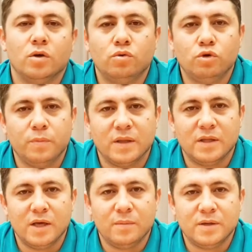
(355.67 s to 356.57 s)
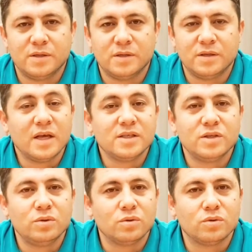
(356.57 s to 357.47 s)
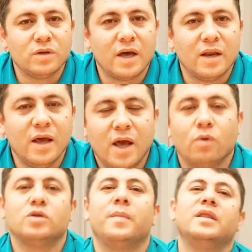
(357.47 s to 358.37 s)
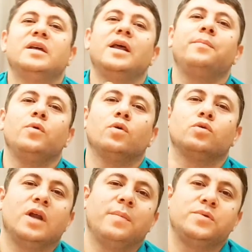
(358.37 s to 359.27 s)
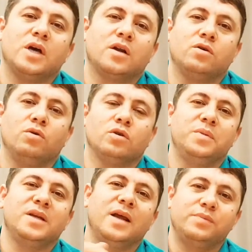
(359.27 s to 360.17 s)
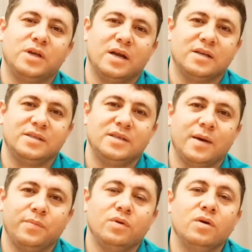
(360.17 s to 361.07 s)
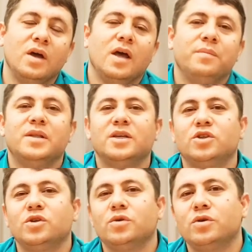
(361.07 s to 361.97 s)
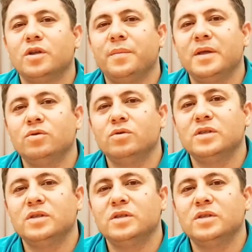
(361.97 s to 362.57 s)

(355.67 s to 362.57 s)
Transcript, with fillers: düşman diyebilirsin? Nasıl diyorsun yani? O zaman da rap yoktu. Rap şarkın yok. Bir rap şarkısı yapıyor. Bir de çıkıyor orada ben diyor